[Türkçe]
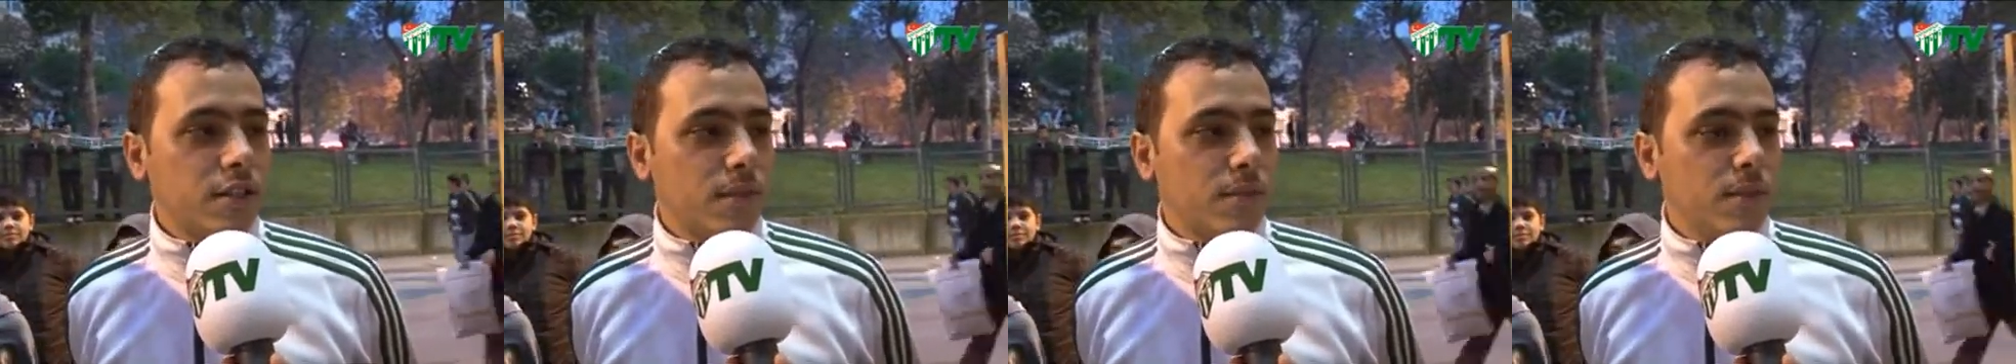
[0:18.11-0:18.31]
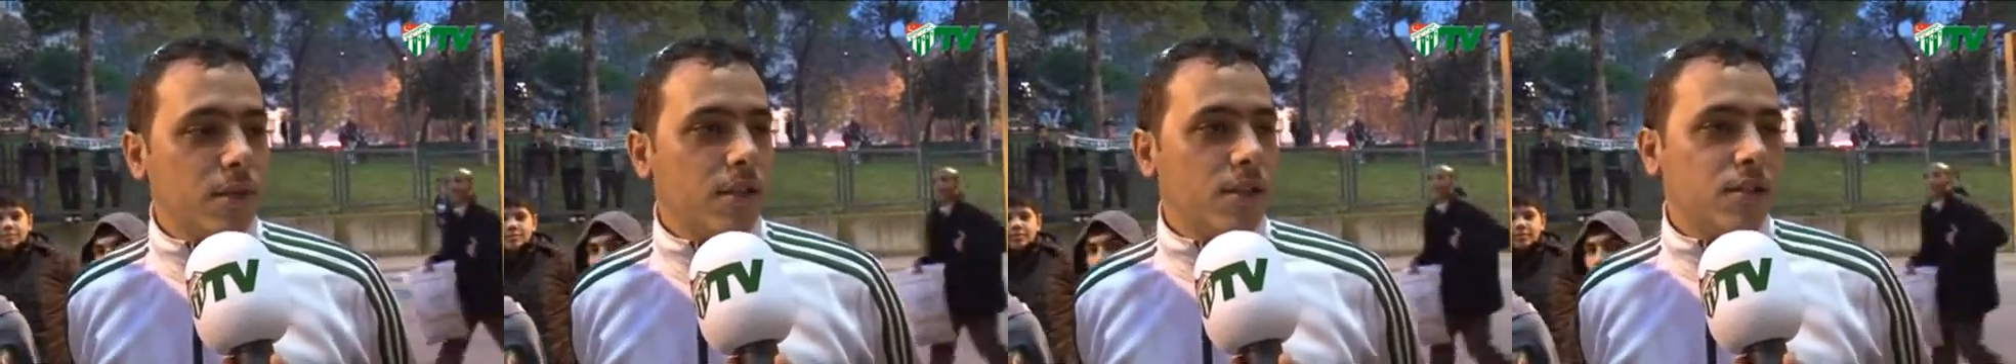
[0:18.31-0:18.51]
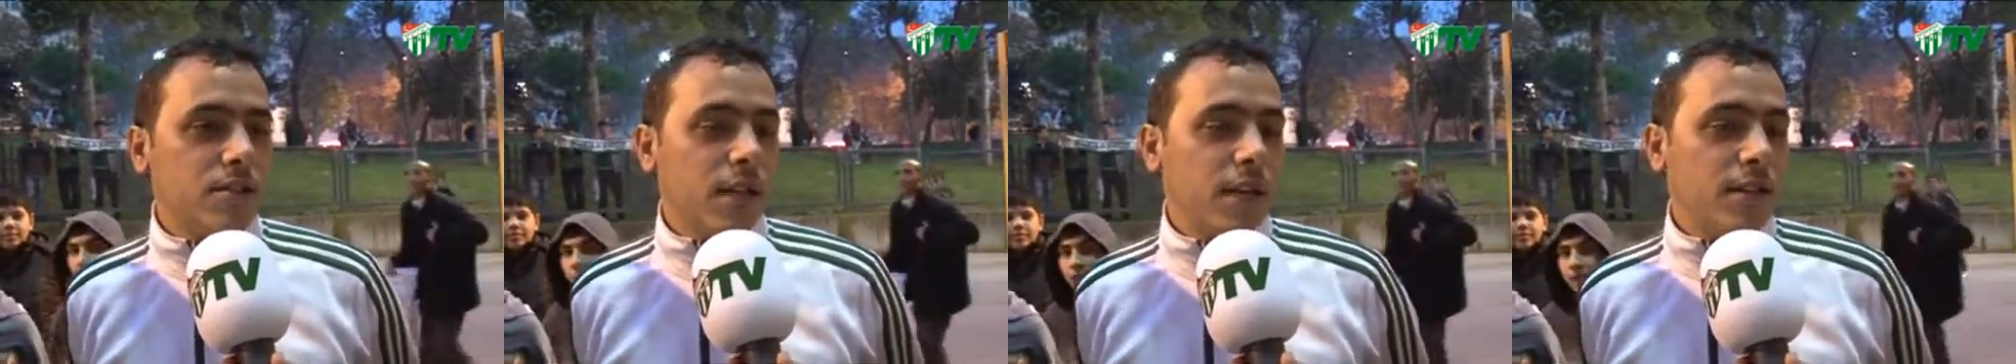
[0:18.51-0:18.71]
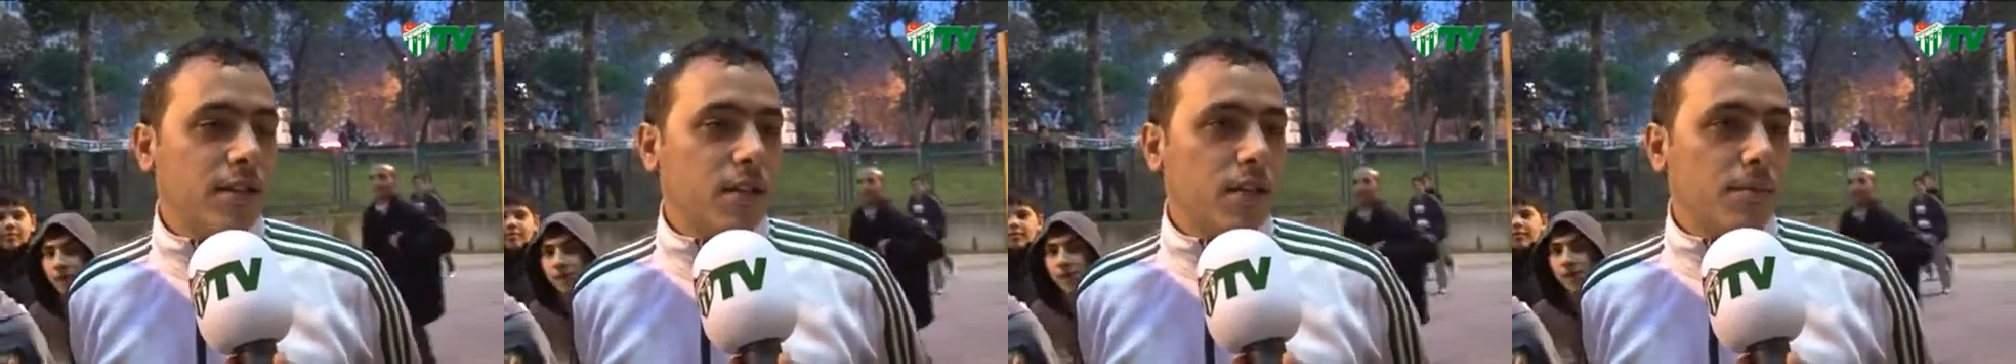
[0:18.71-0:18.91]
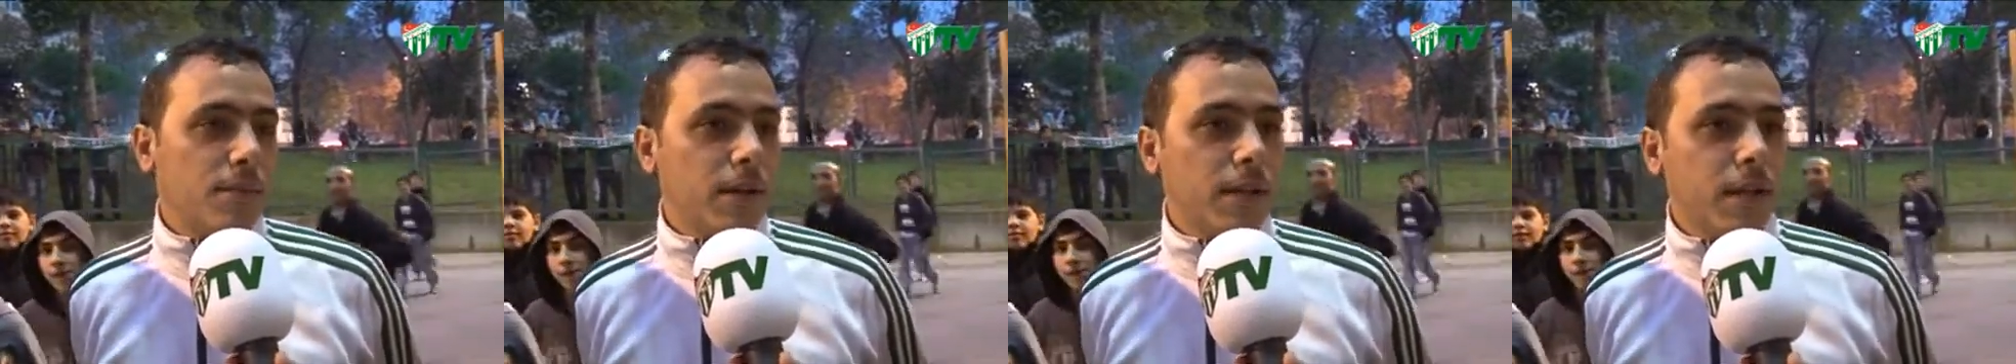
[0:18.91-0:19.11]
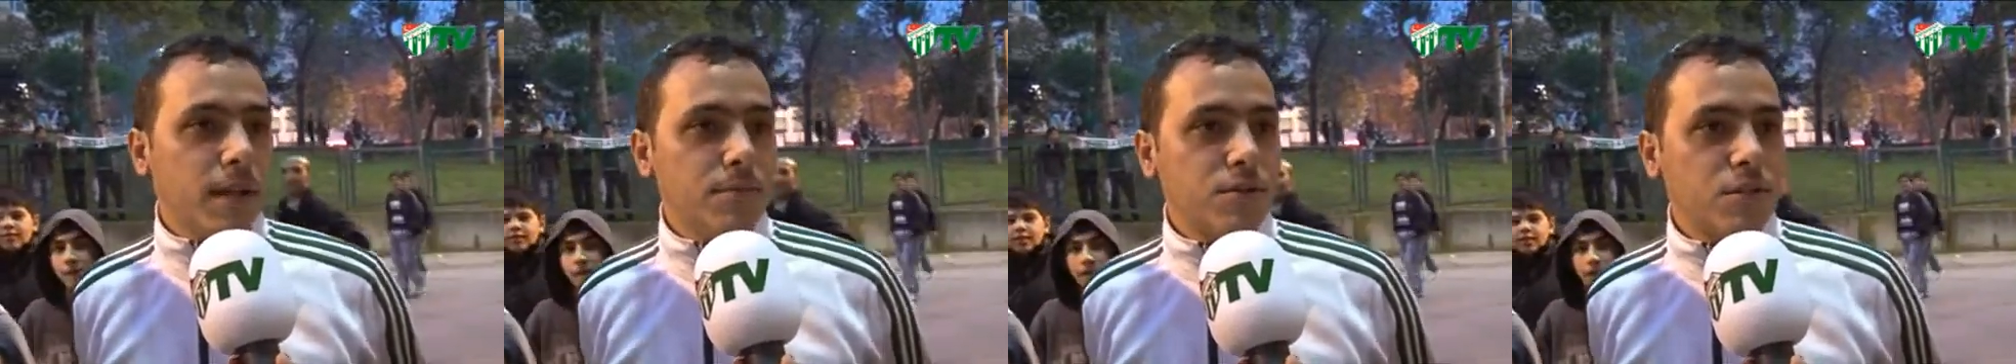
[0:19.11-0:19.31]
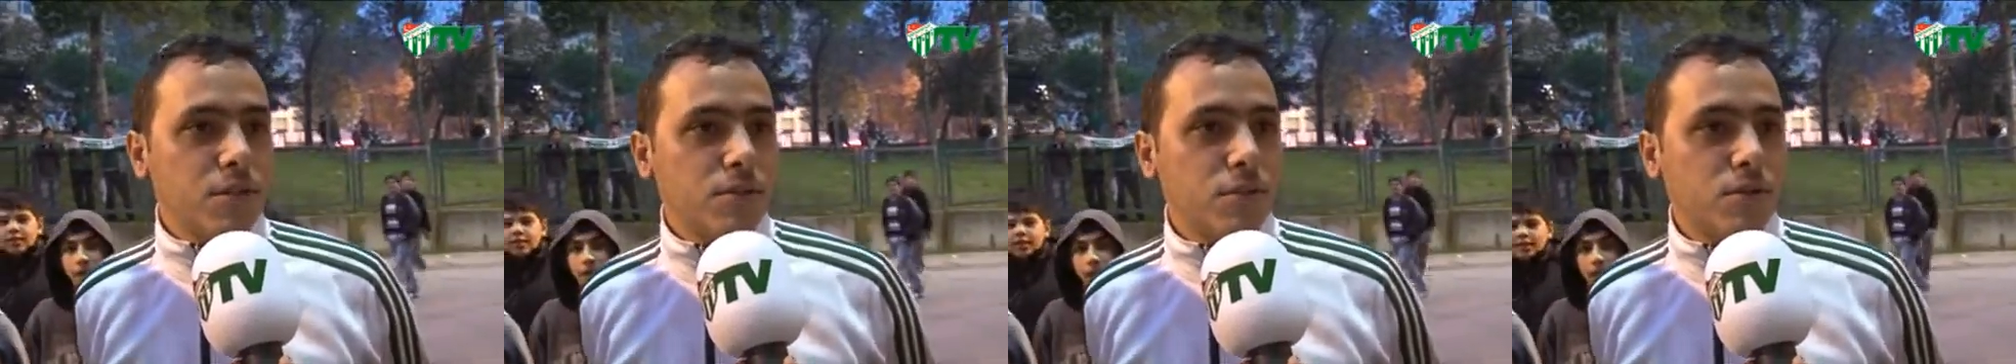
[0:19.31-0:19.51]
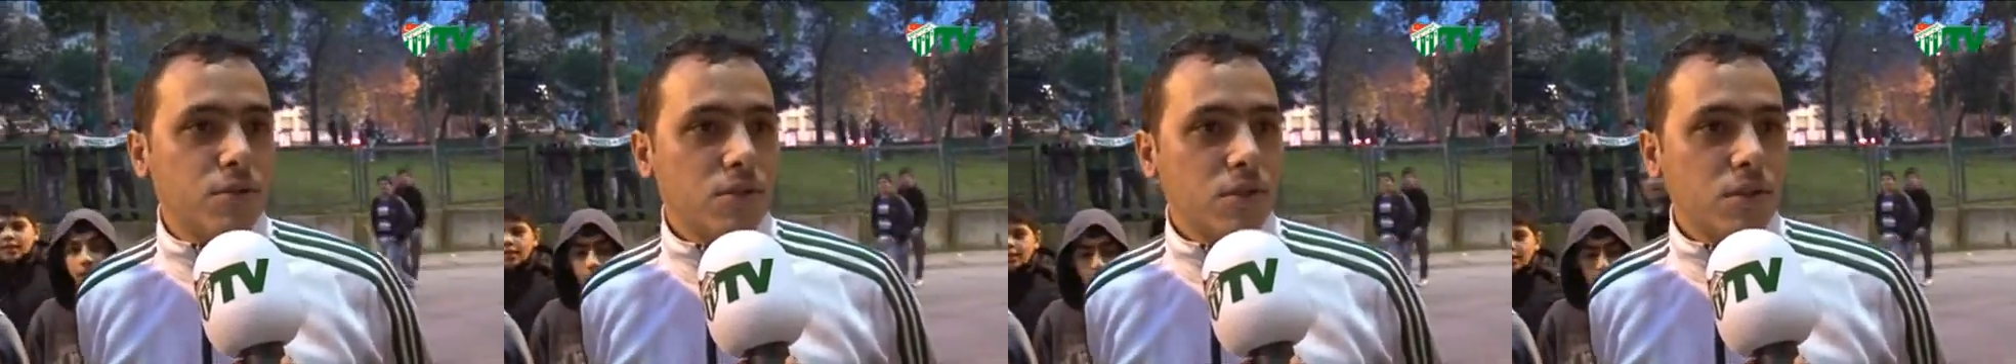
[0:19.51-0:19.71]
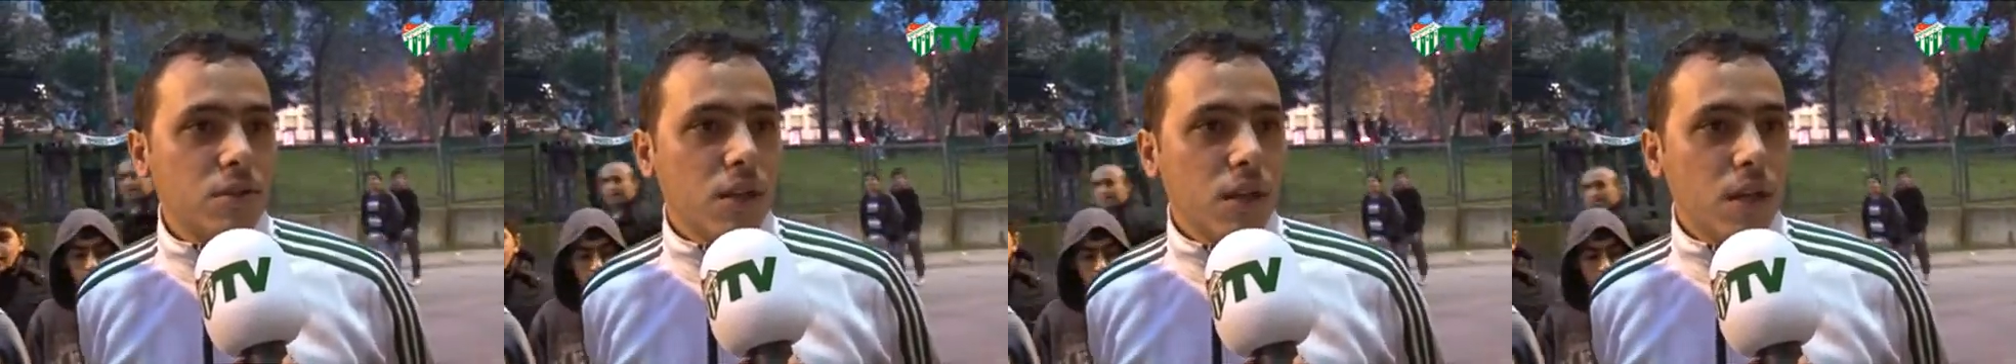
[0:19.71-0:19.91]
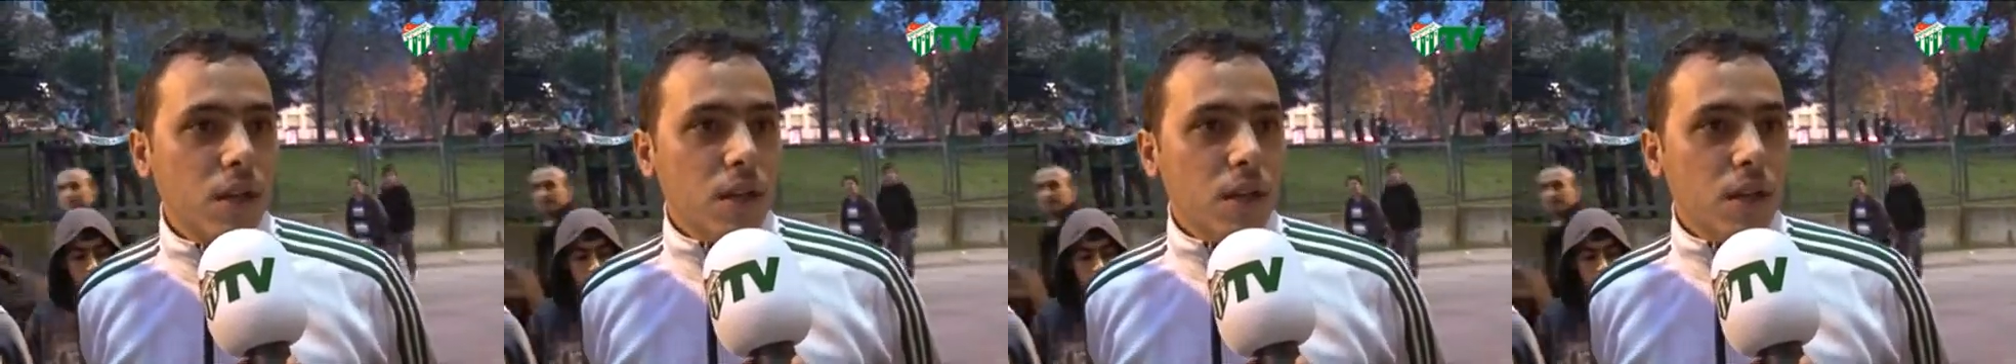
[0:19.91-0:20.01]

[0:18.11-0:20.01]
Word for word: yeme İskender yemeye gelmiş gibi oynuyor.